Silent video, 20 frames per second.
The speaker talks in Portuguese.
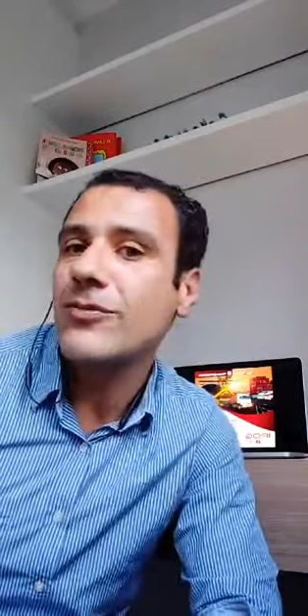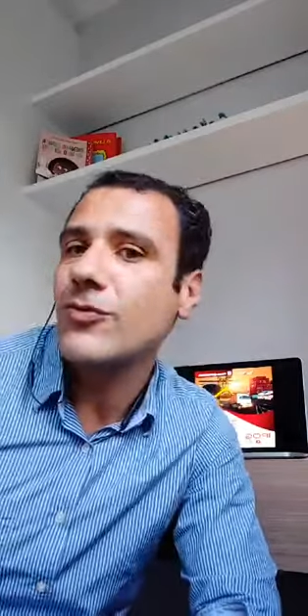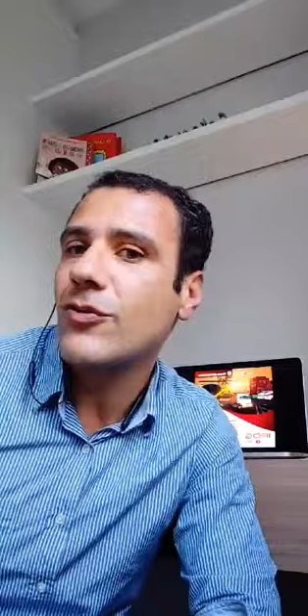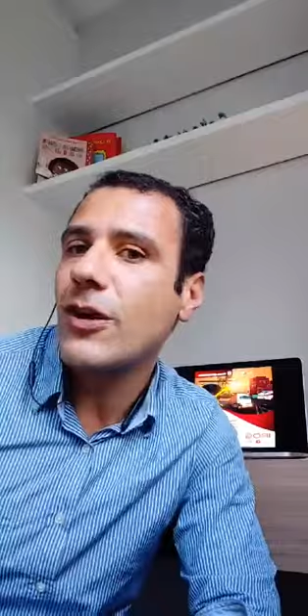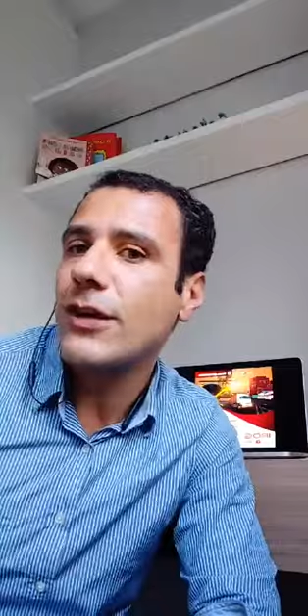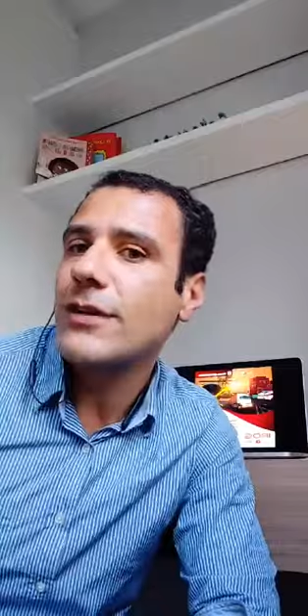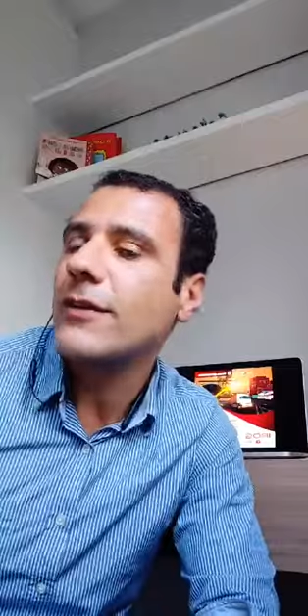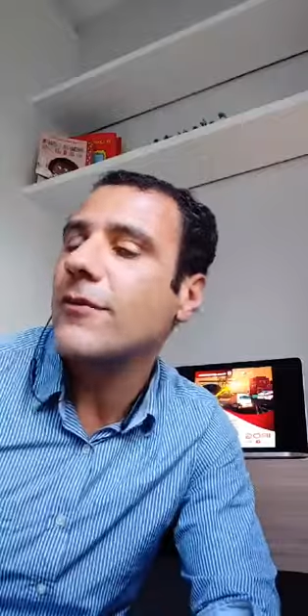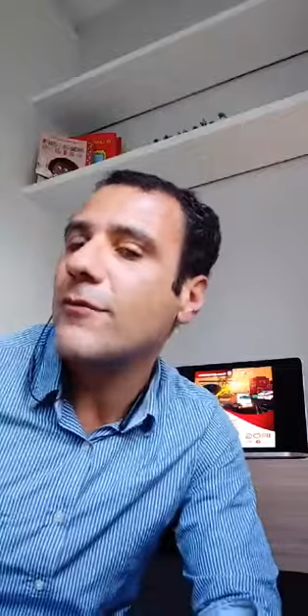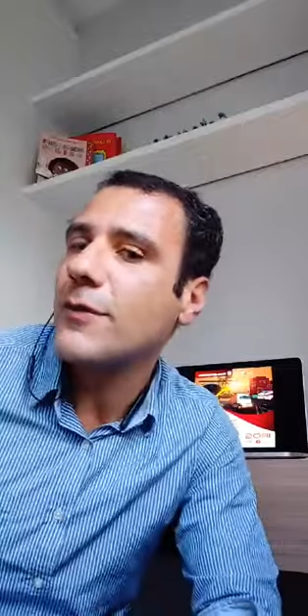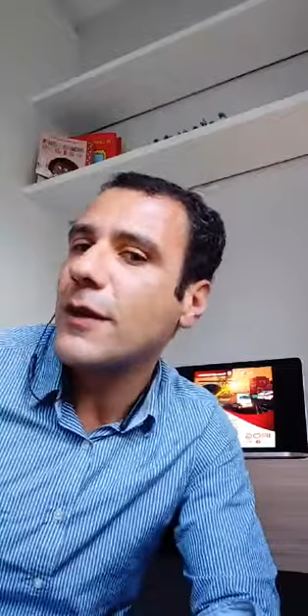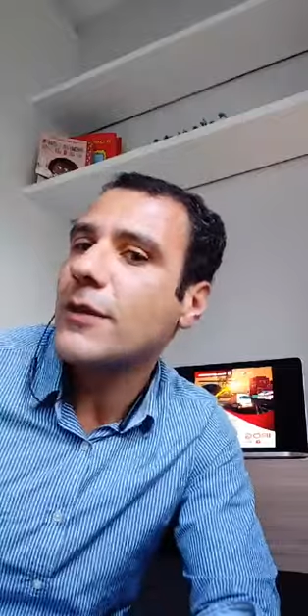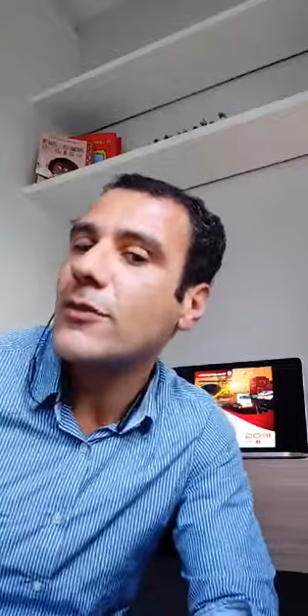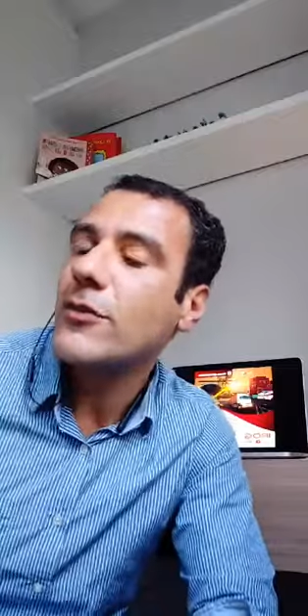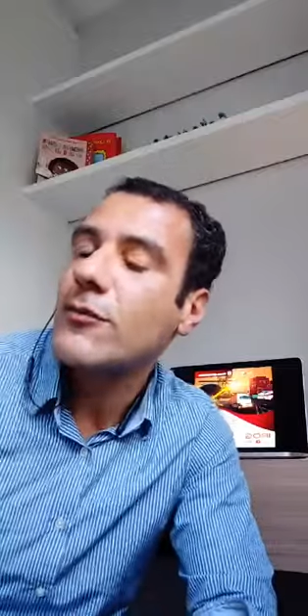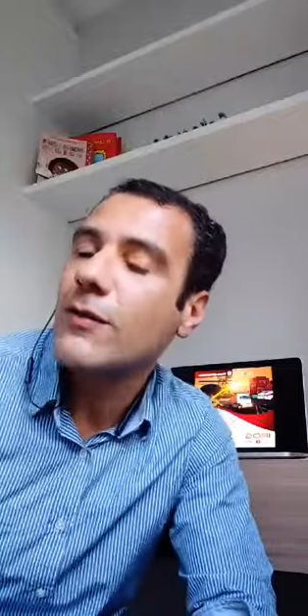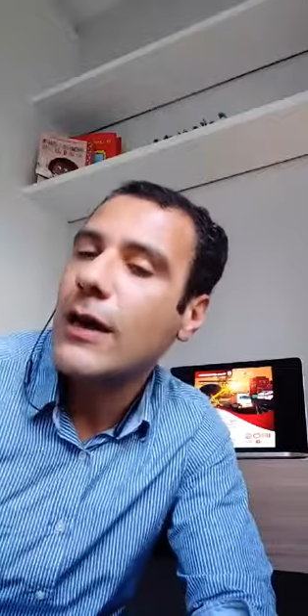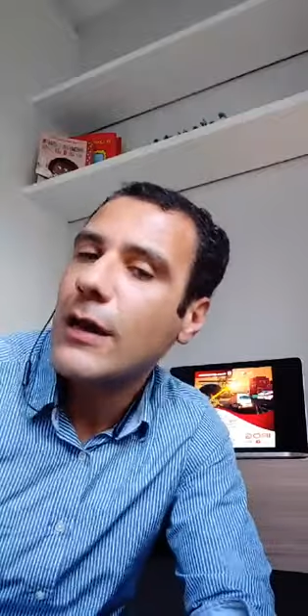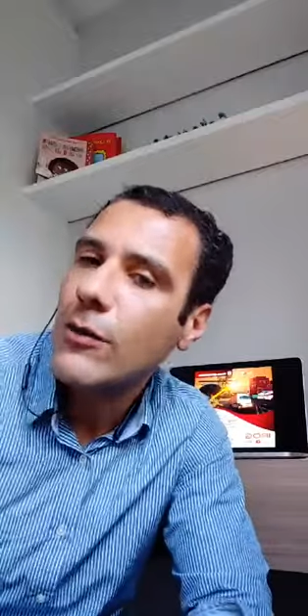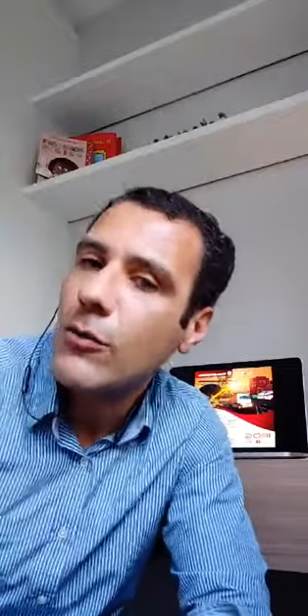soja frente
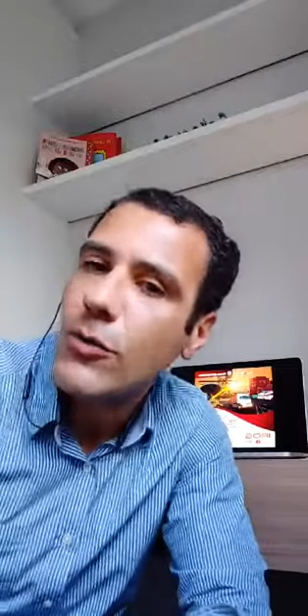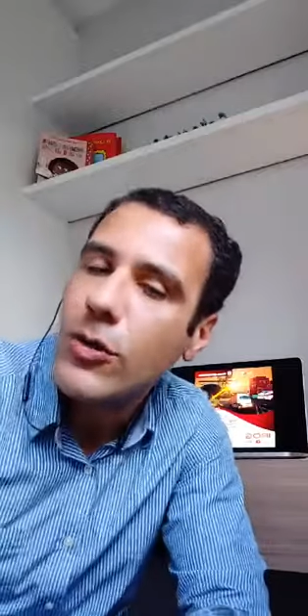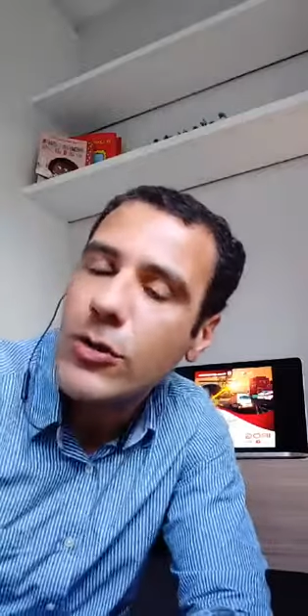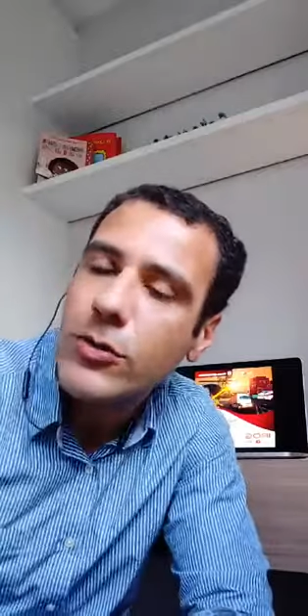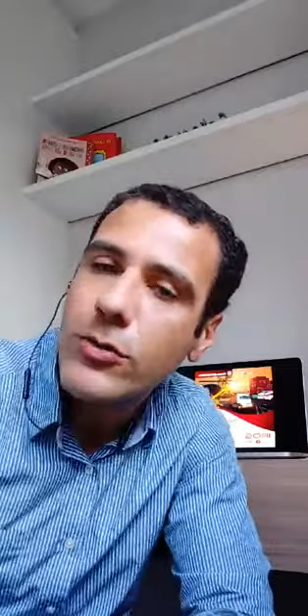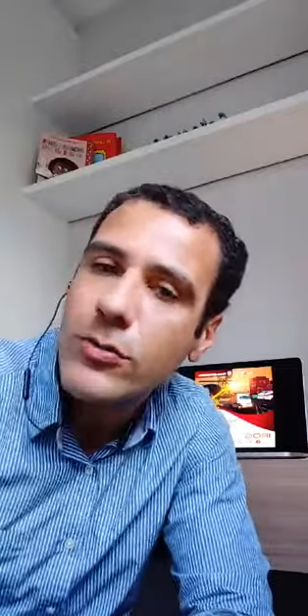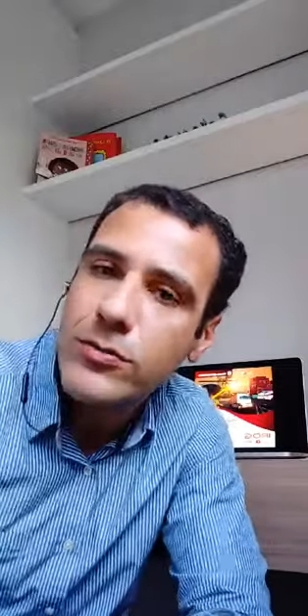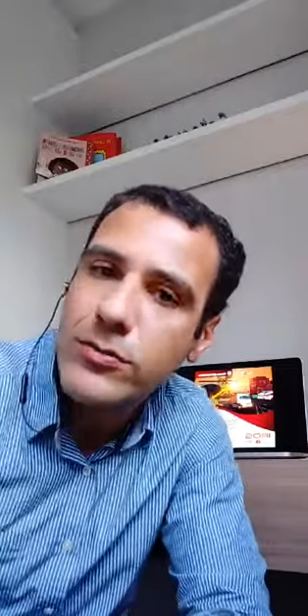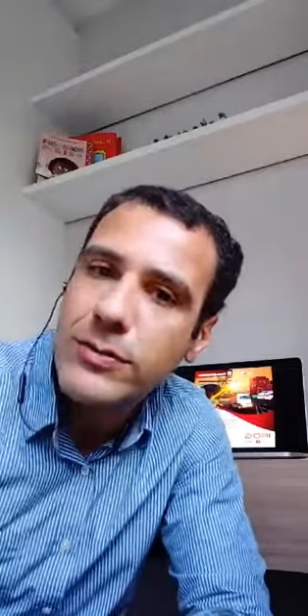ao valor do,